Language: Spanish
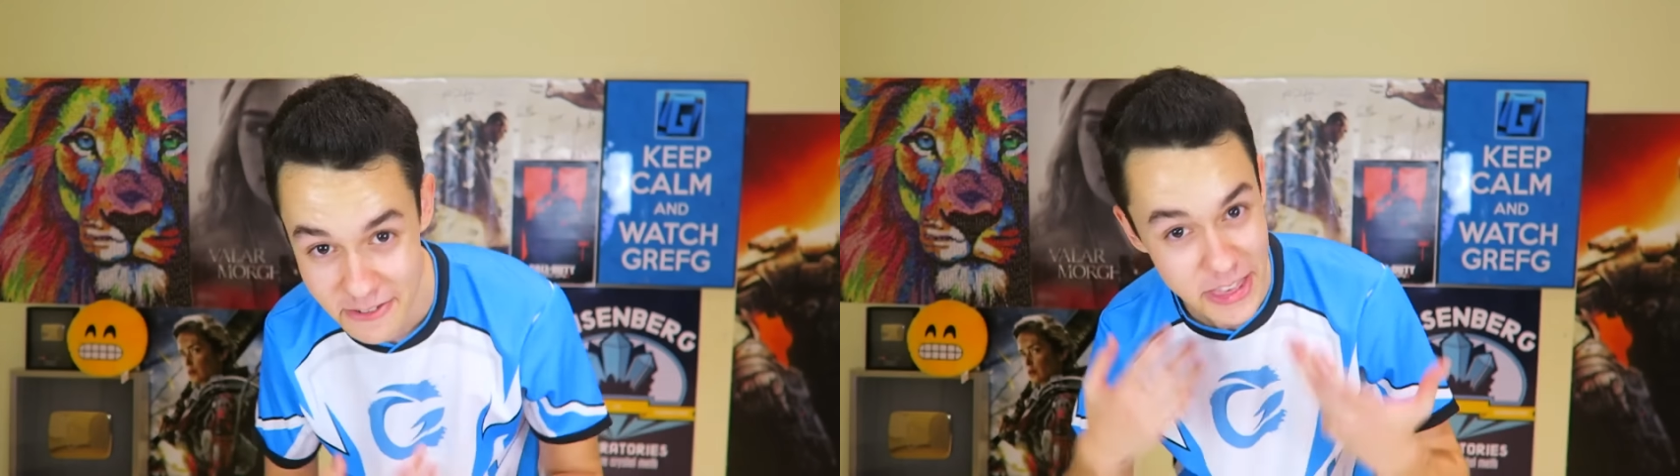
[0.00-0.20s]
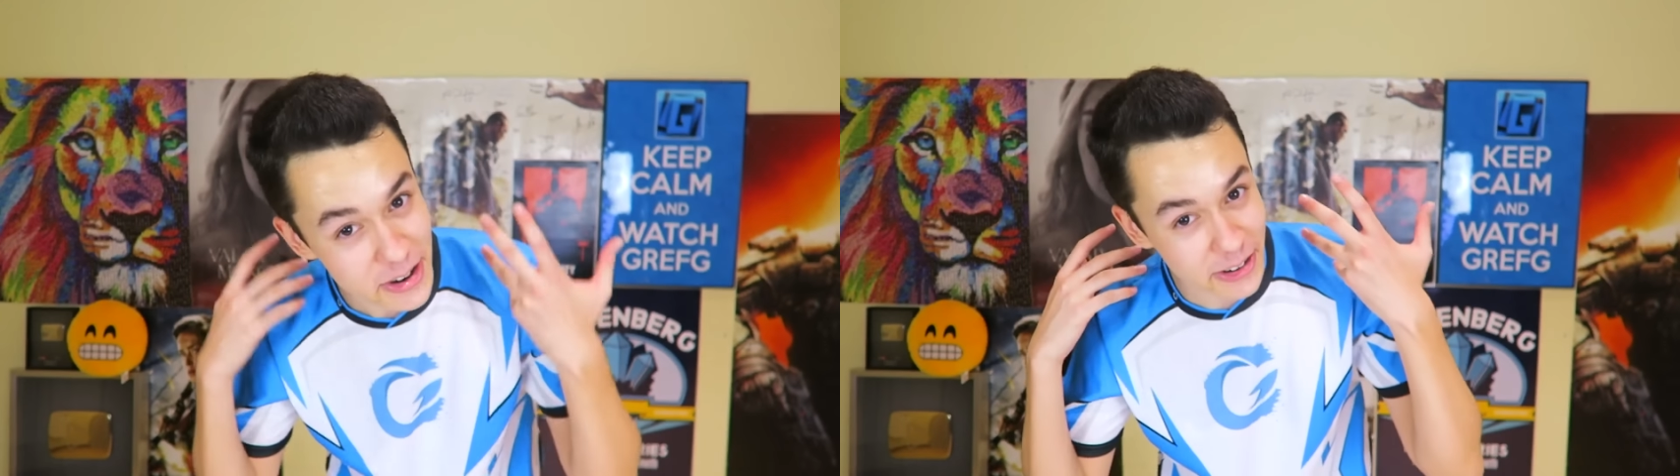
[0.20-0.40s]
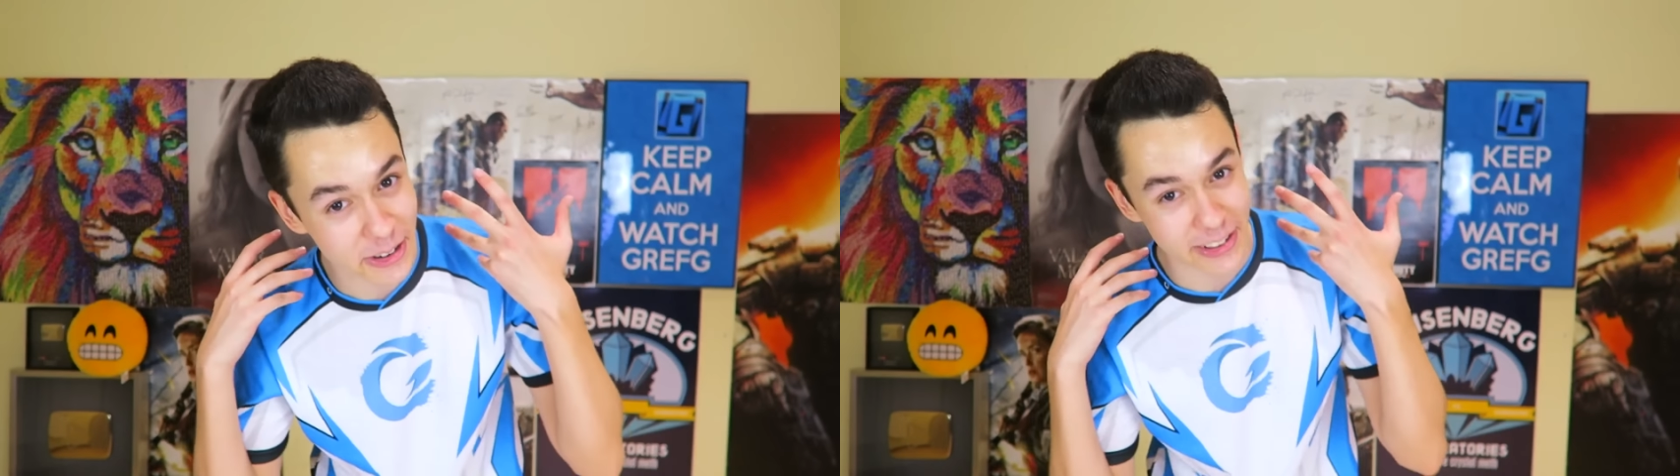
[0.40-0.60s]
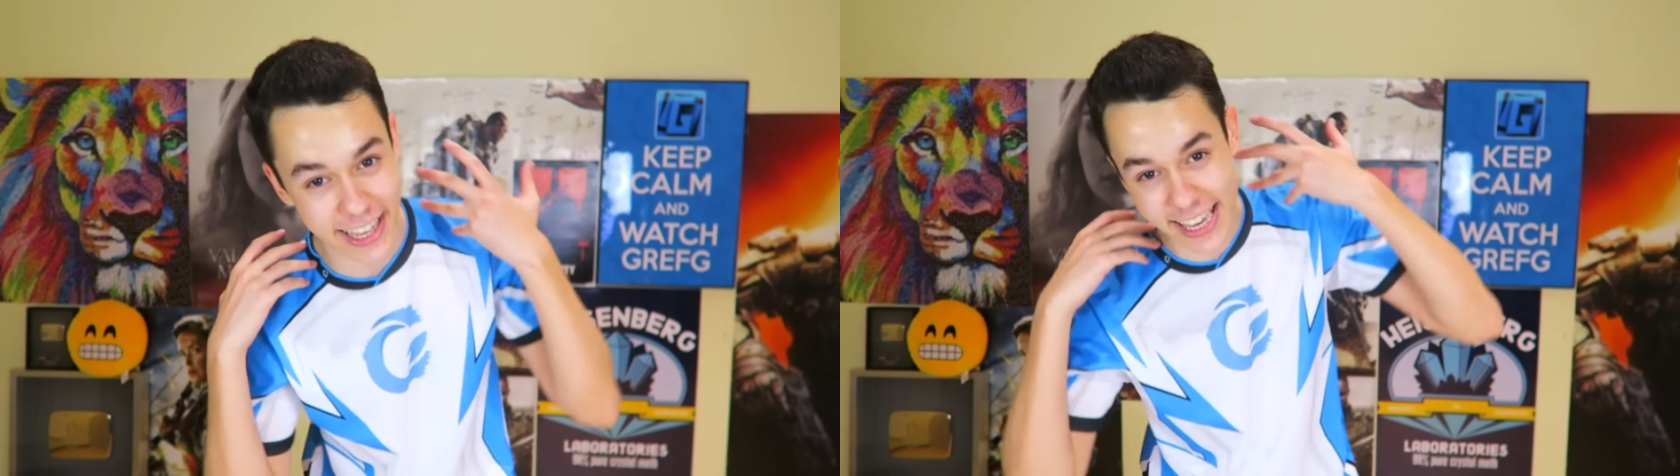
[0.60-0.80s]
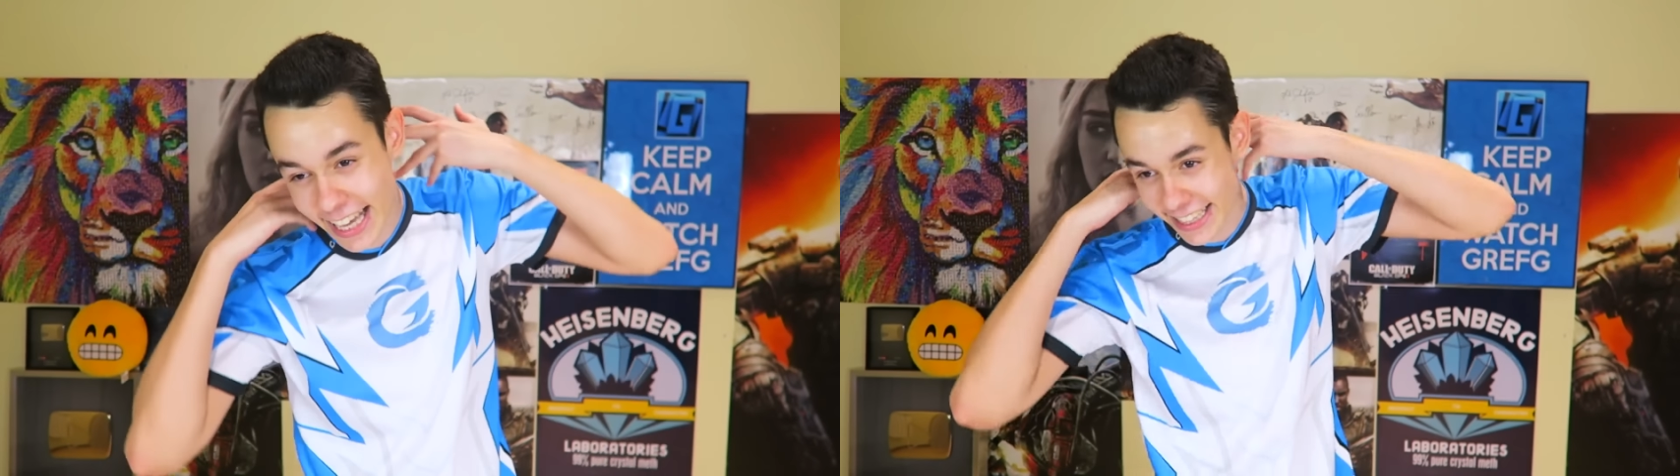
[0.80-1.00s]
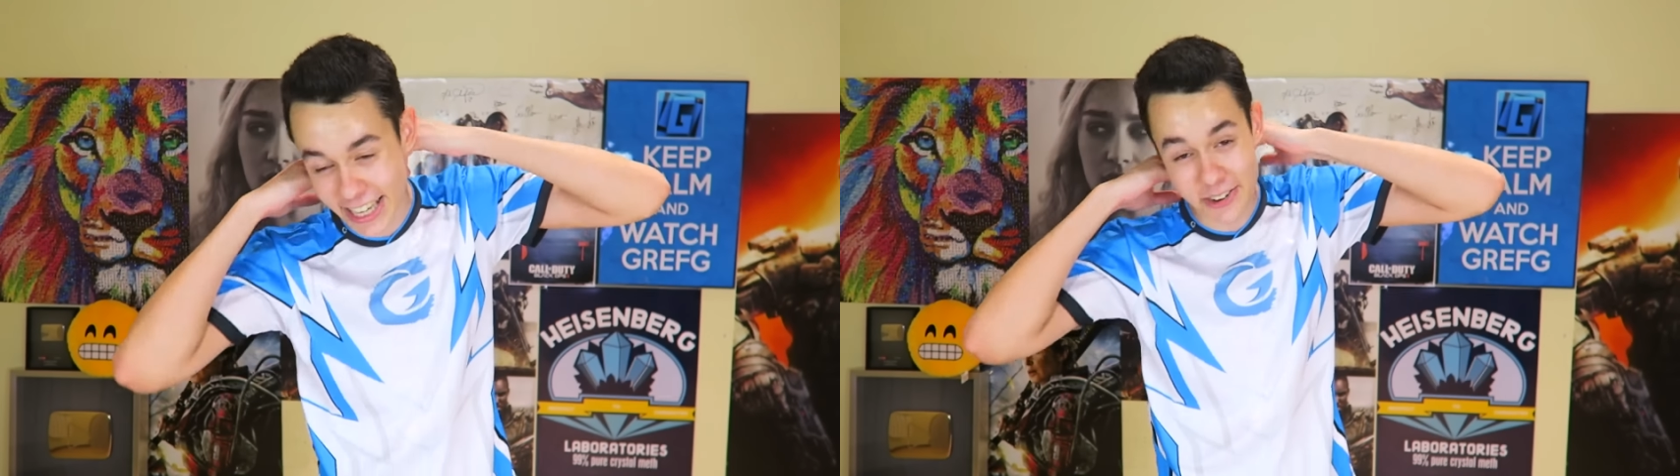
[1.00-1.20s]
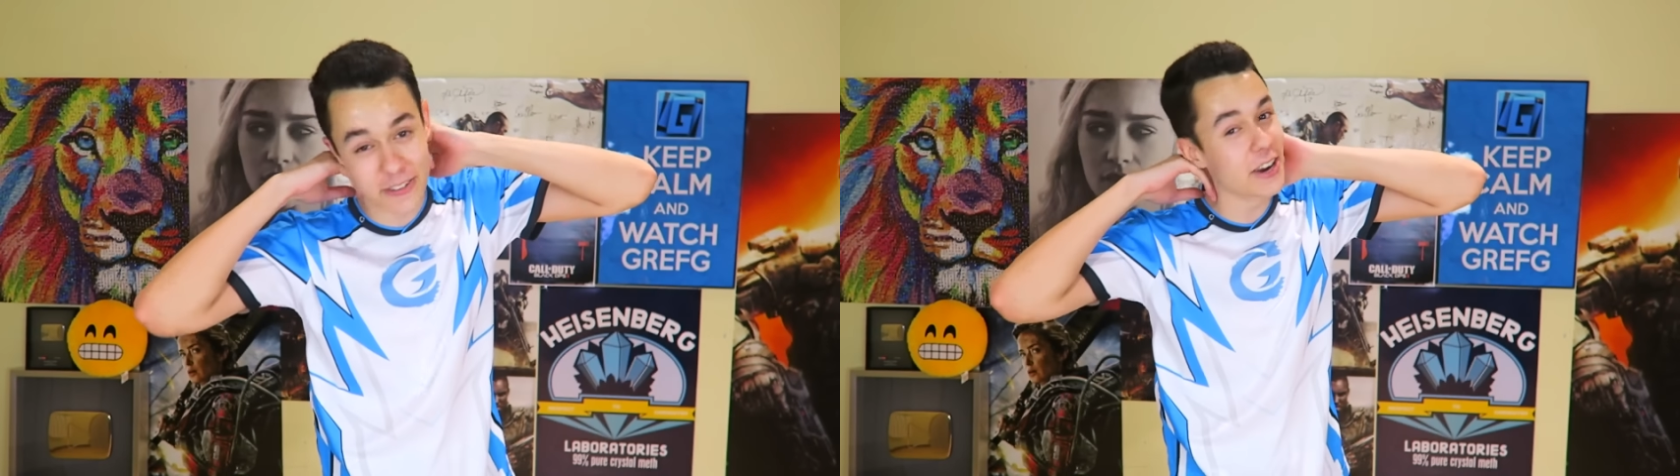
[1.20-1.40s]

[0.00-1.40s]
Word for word: del vídeo con ella, tío.